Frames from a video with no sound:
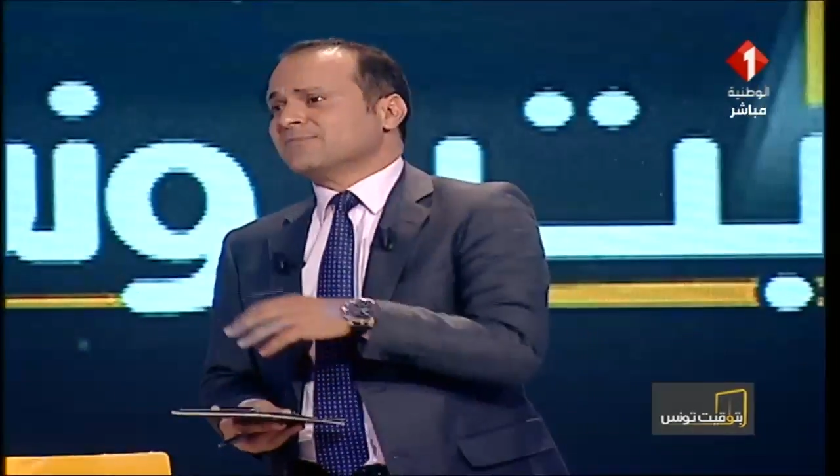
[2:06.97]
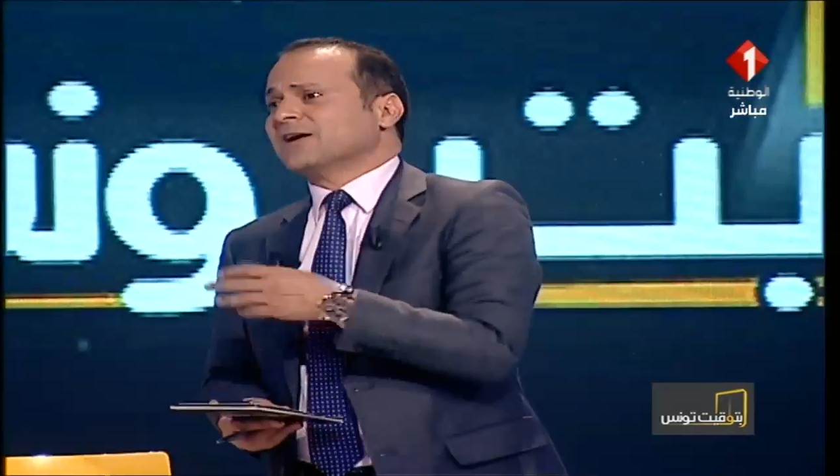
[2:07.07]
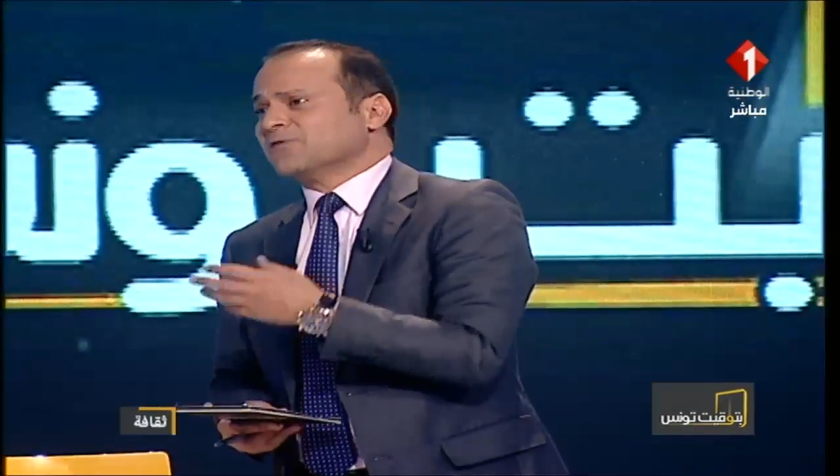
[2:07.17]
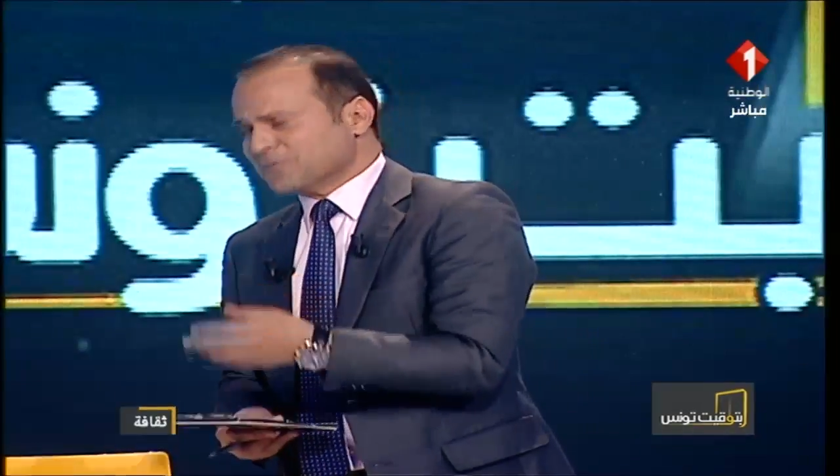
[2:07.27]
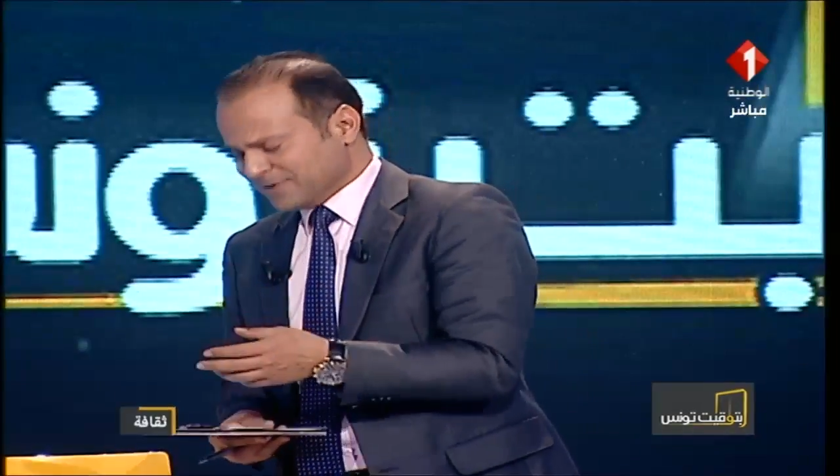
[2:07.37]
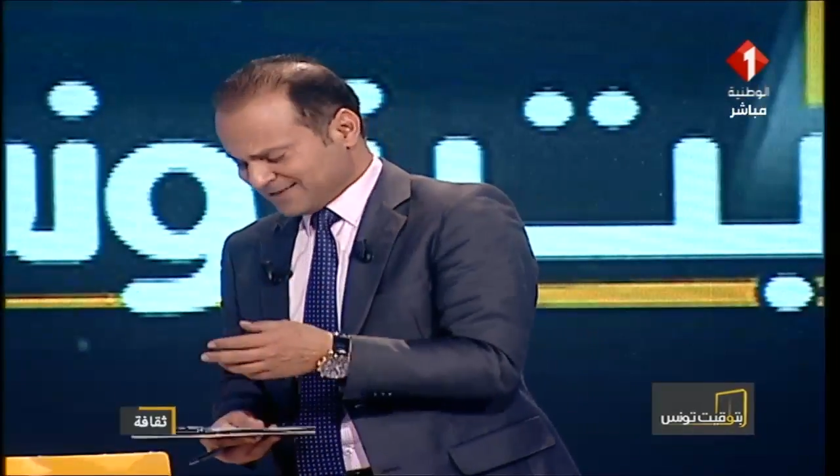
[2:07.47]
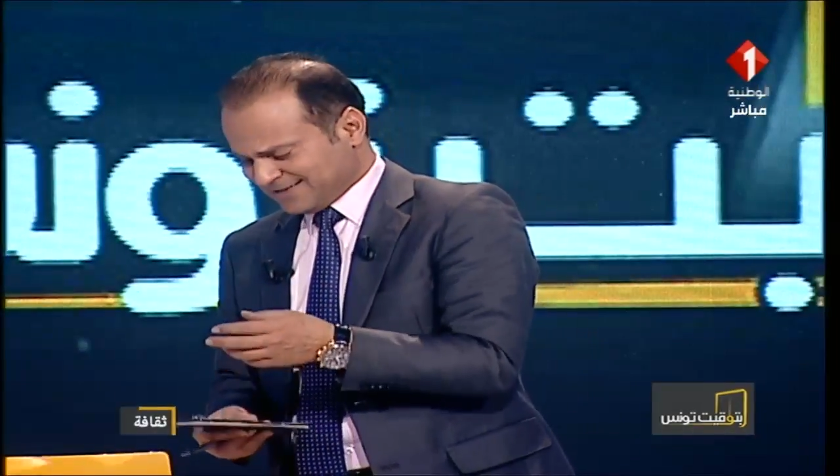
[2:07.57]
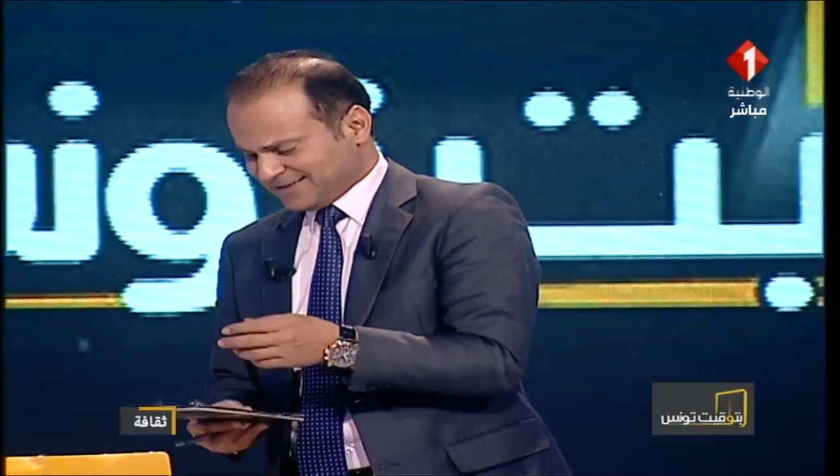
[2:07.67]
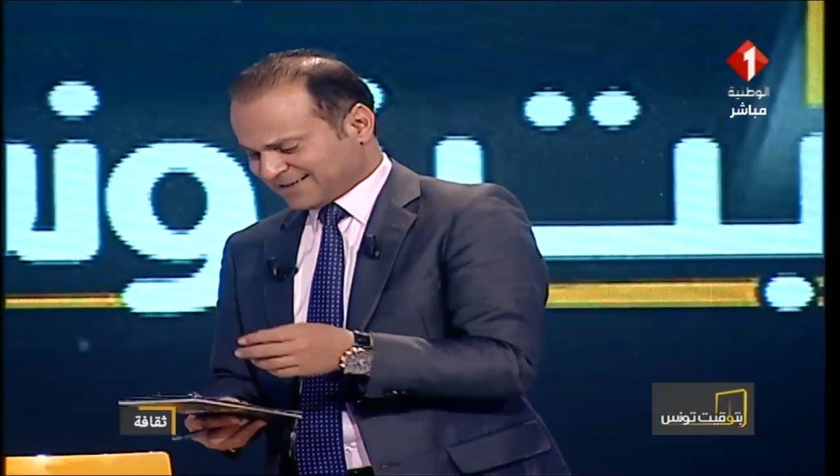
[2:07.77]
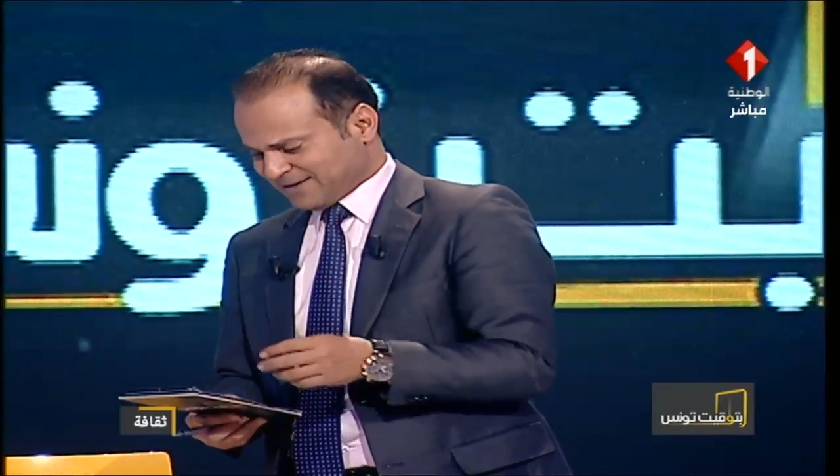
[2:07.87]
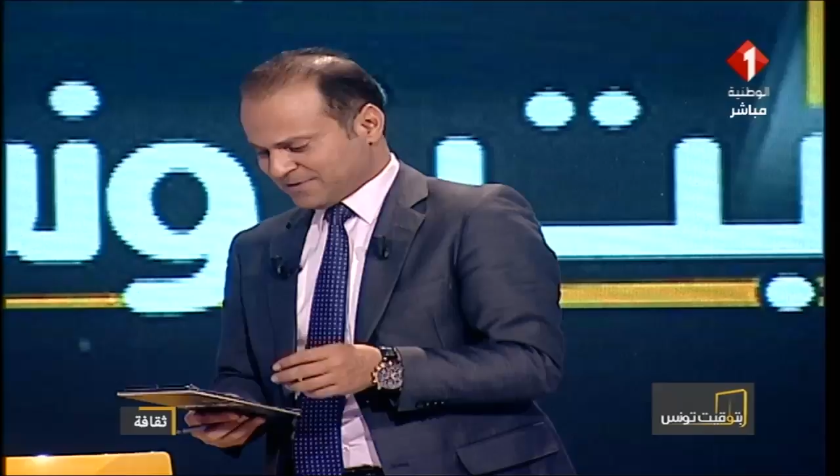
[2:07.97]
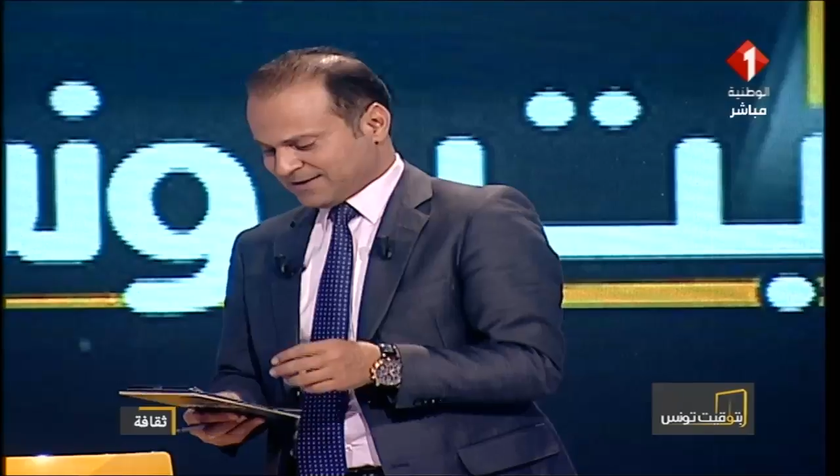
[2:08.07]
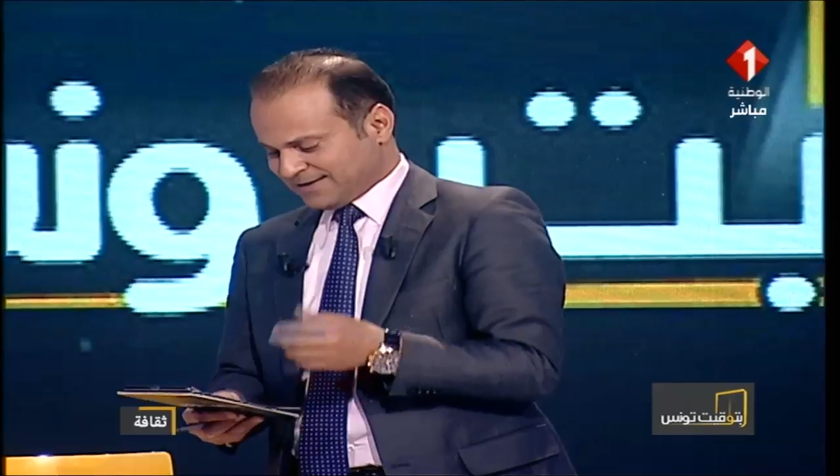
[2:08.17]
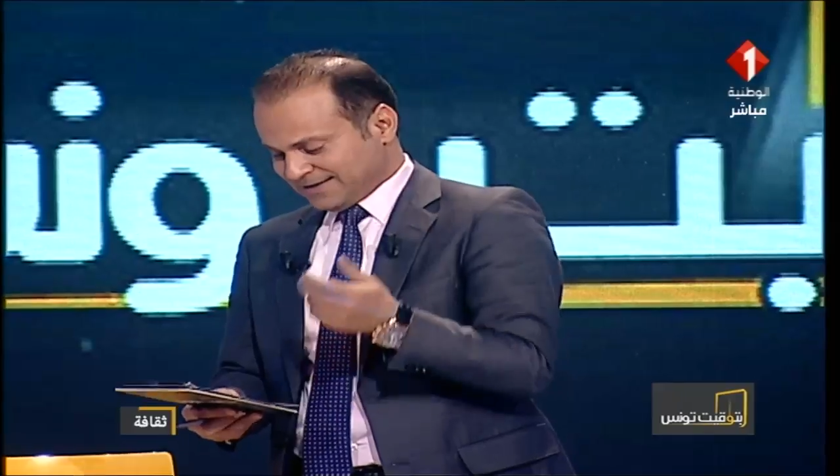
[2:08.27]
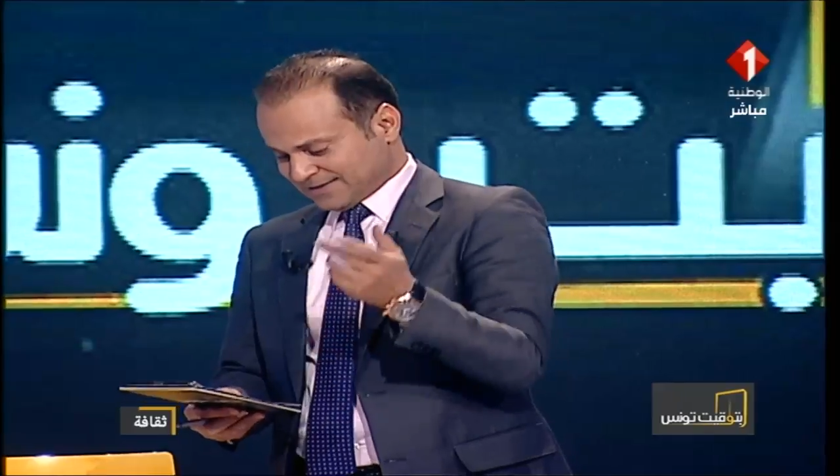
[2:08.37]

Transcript: او البديل كما